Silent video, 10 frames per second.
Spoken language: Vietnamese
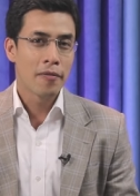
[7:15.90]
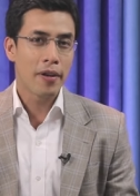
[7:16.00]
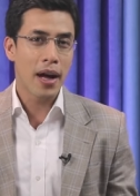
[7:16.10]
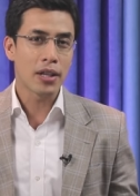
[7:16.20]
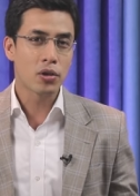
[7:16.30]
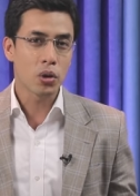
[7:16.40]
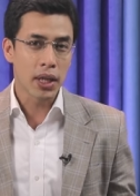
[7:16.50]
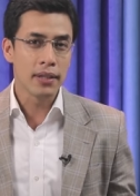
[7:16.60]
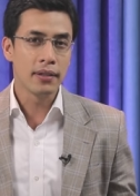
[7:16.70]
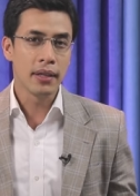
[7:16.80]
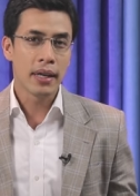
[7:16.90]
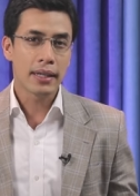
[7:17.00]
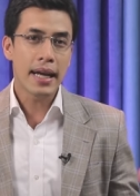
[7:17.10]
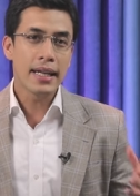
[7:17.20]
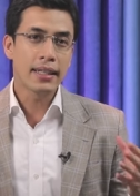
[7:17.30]
Và tôi tin
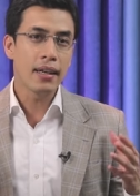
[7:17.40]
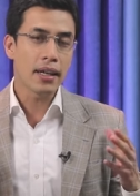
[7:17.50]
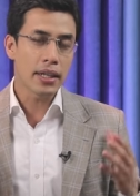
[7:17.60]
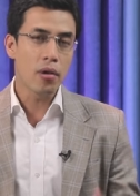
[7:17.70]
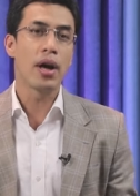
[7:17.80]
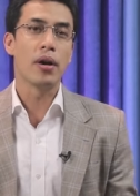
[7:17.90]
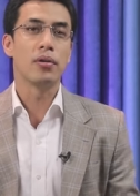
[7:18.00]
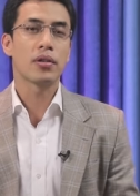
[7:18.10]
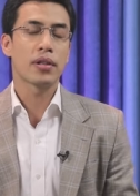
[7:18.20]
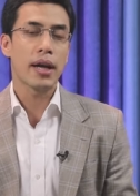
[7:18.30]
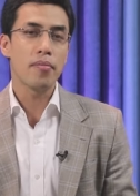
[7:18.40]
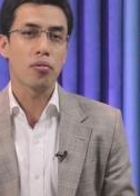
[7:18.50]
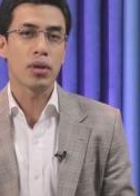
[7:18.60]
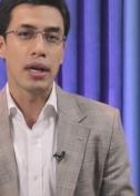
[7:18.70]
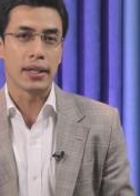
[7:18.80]
đây chính là dấu hiệu cho thấy
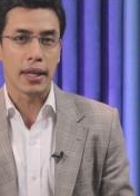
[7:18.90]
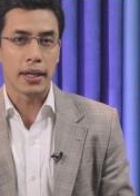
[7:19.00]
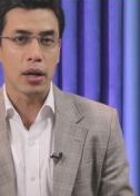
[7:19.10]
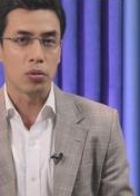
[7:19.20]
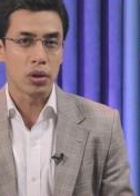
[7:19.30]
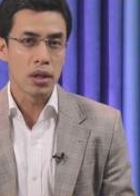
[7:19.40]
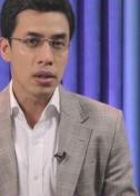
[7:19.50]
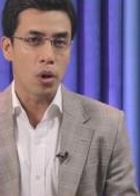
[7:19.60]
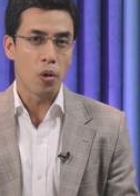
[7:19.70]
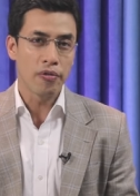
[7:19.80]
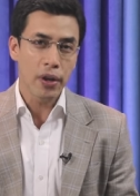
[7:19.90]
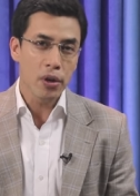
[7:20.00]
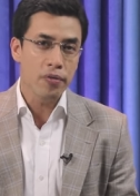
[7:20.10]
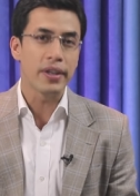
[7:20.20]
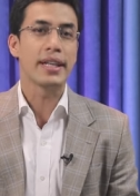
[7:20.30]
một thời kỳ đầu tư cổ
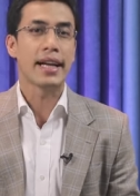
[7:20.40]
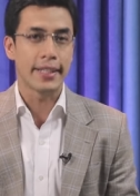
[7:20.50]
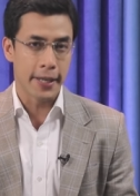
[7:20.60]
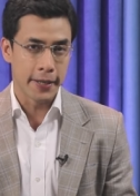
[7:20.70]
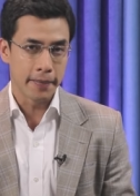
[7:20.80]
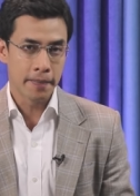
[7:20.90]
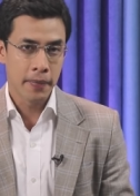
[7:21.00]
phiếu vì giá trị.